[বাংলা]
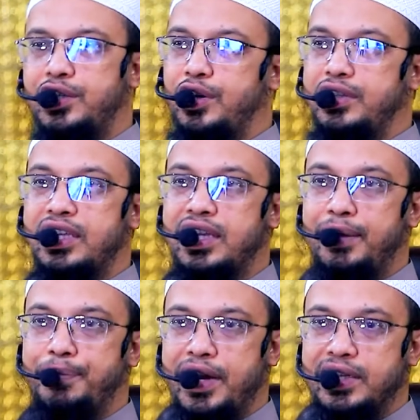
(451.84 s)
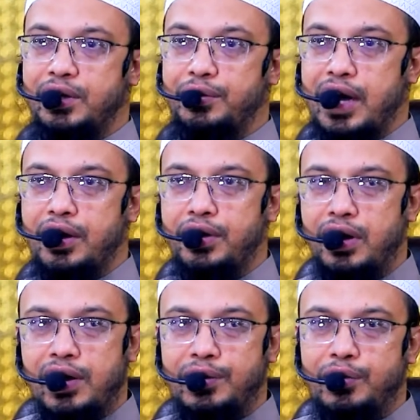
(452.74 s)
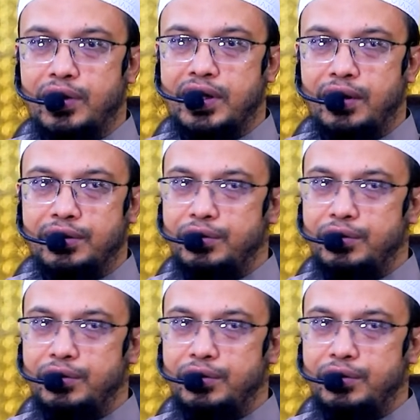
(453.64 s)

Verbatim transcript: শয়তান থেকে পানা চাও কারণ কোরআন তেলাত